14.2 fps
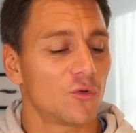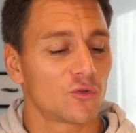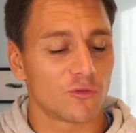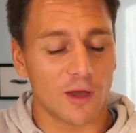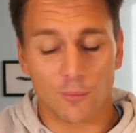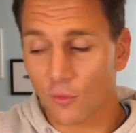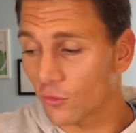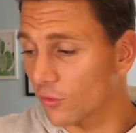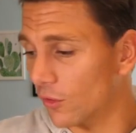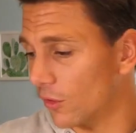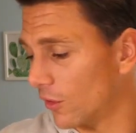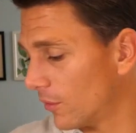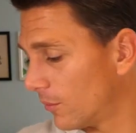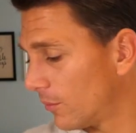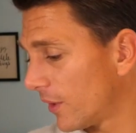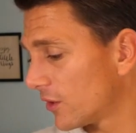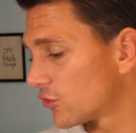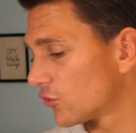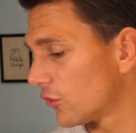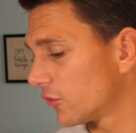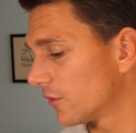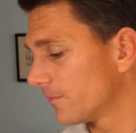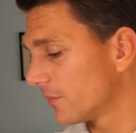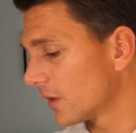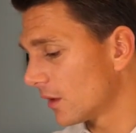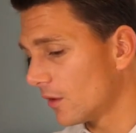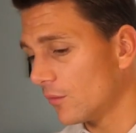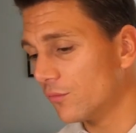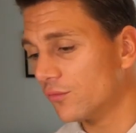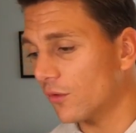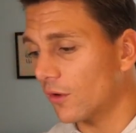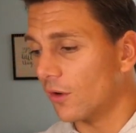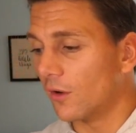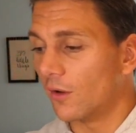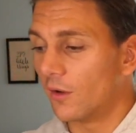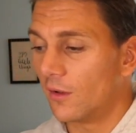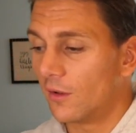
tu vas apprendre plein de choses pour